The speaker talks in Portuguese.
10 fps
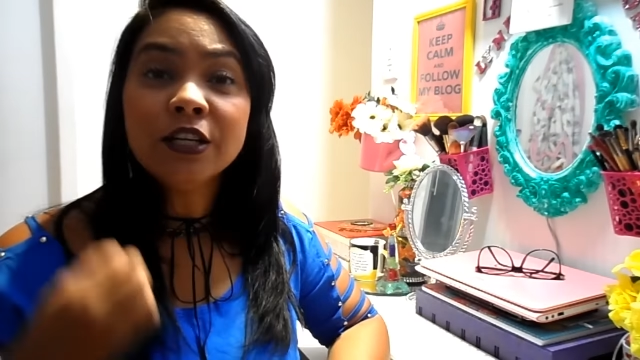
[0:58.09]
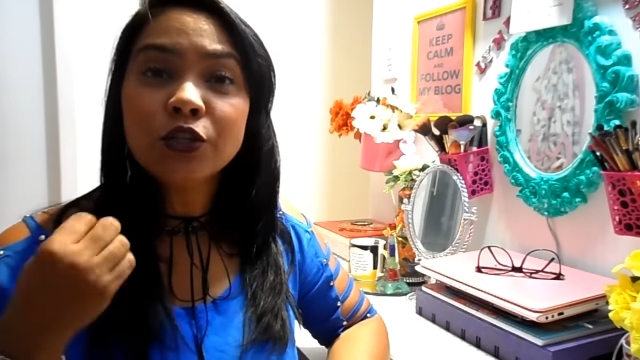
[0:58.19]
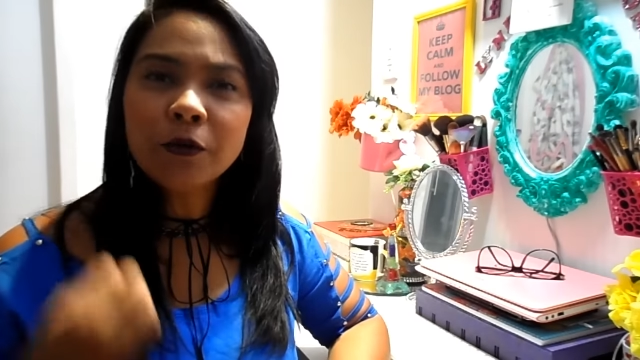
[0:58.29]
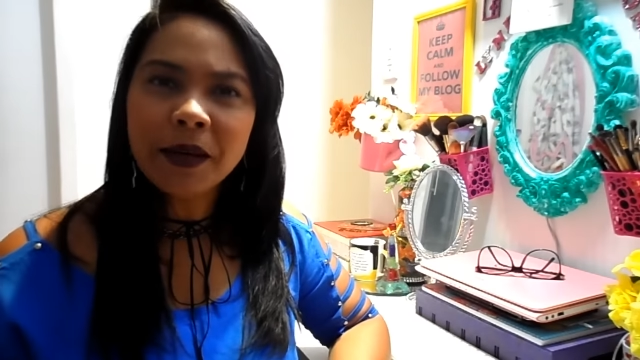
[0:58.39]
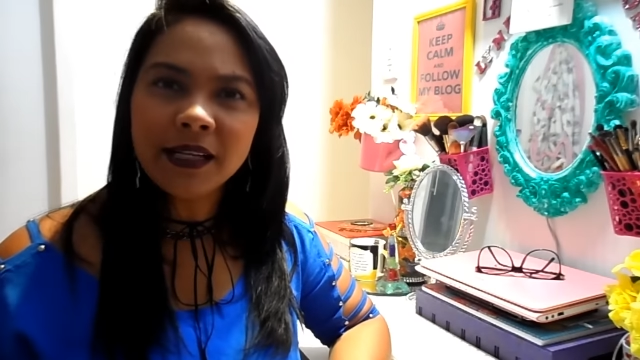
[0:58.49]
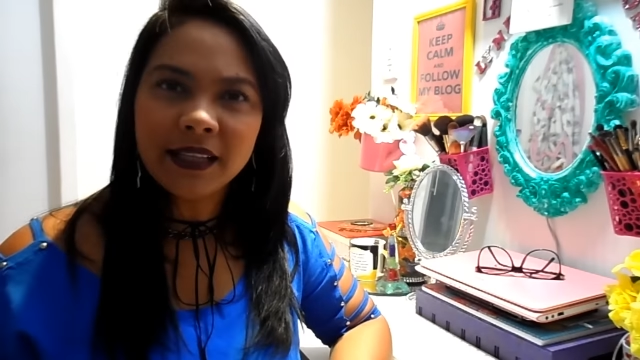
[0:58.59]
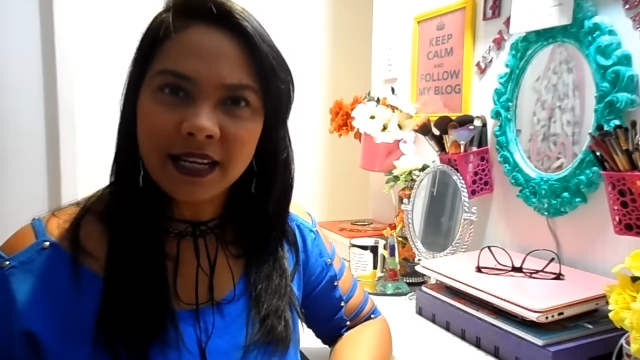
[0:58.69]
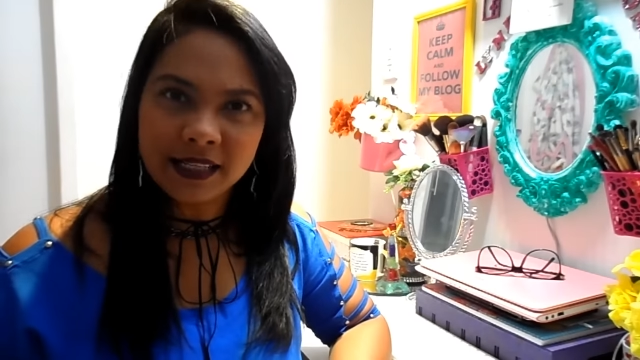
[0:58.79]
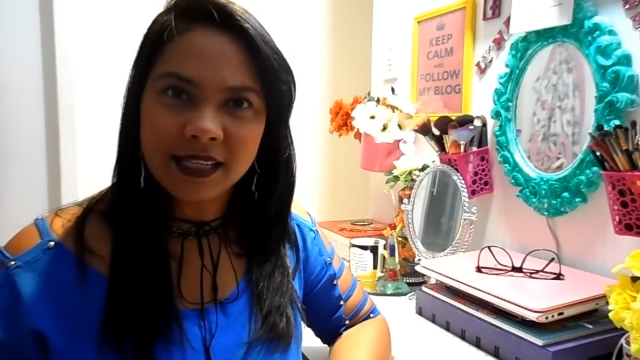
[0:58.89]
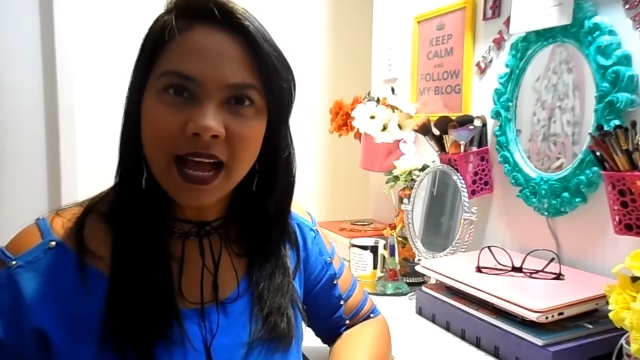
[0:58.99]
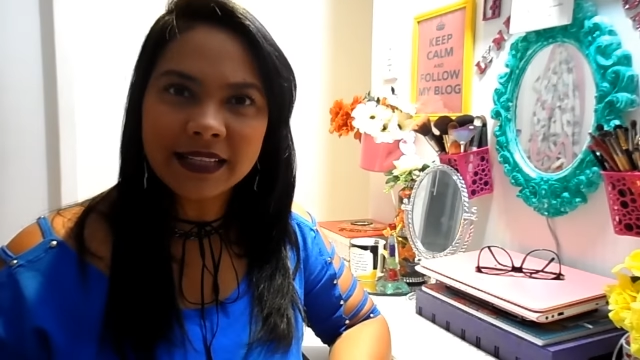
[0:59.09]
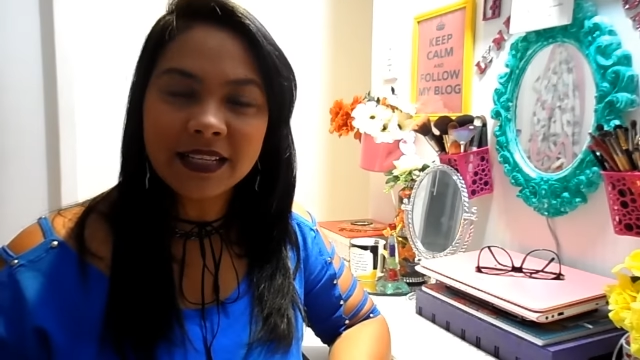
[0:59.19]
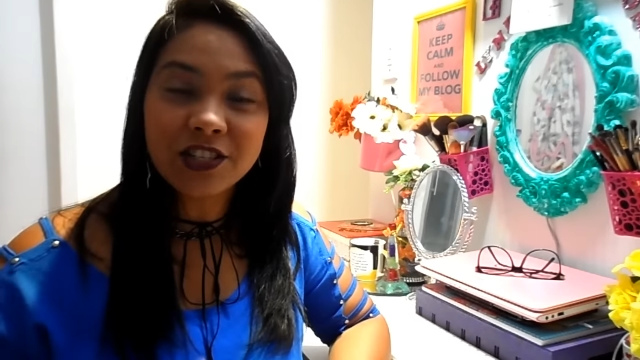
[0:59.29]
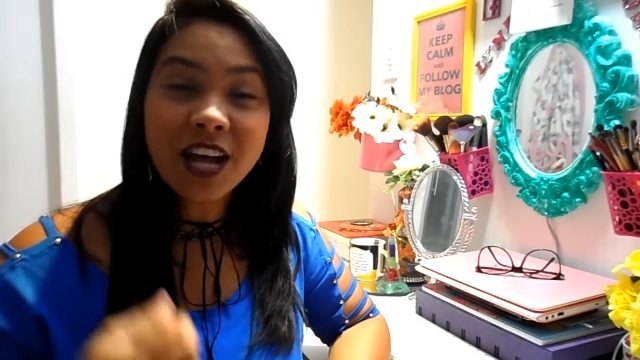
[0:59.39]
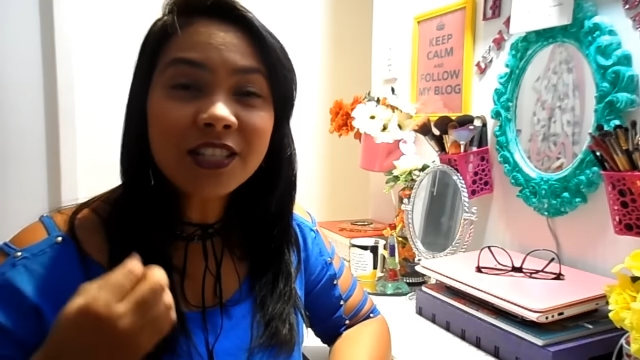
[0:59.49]
super
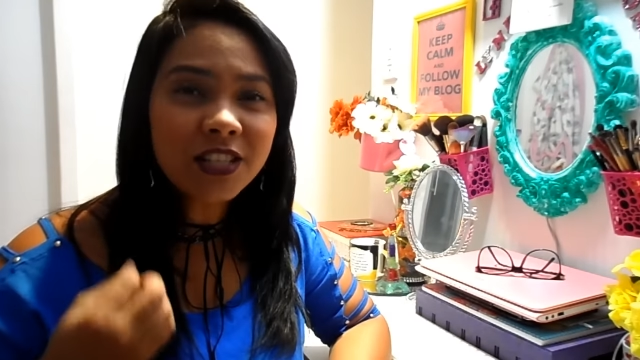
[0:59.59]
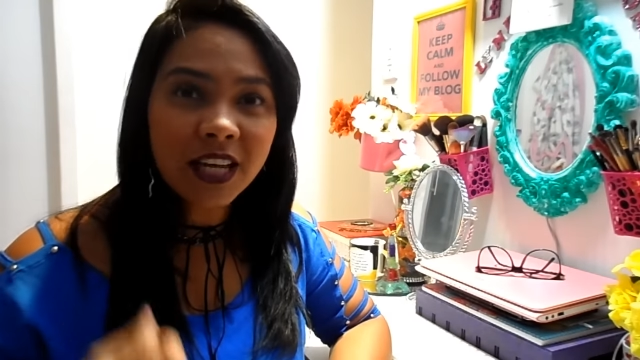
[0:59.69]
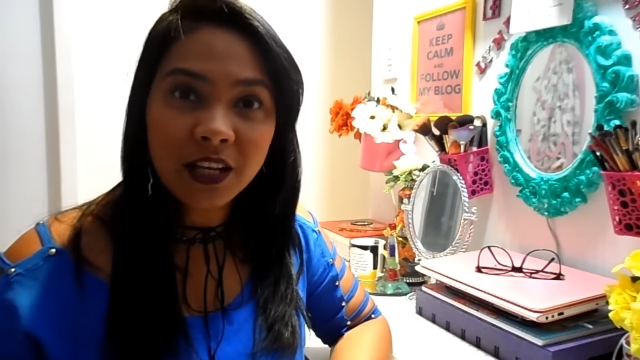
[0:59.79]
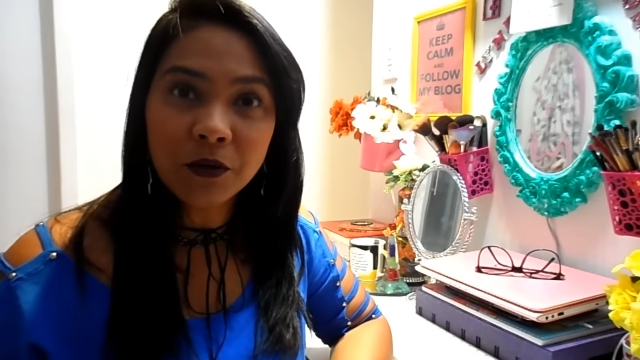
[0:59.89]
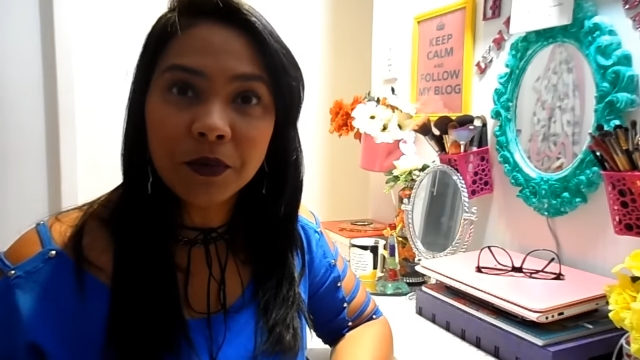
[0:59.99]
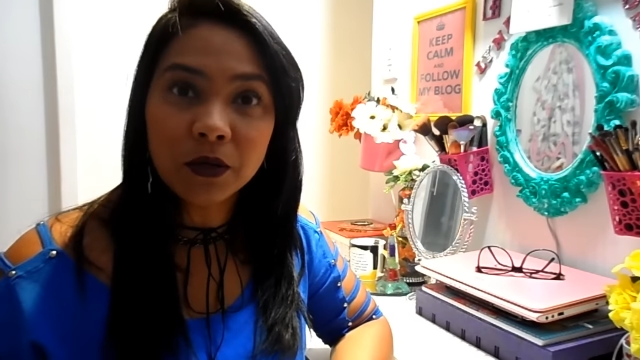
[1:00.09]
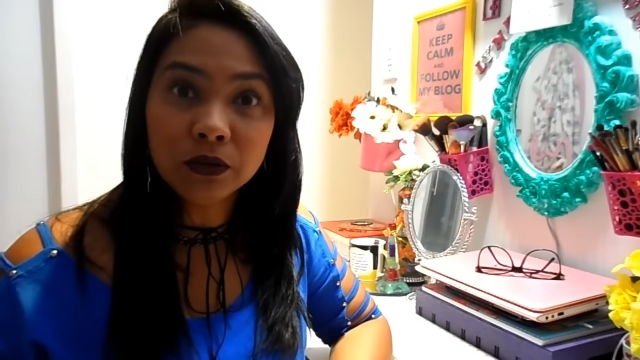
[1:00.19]
interessadas de adquirir o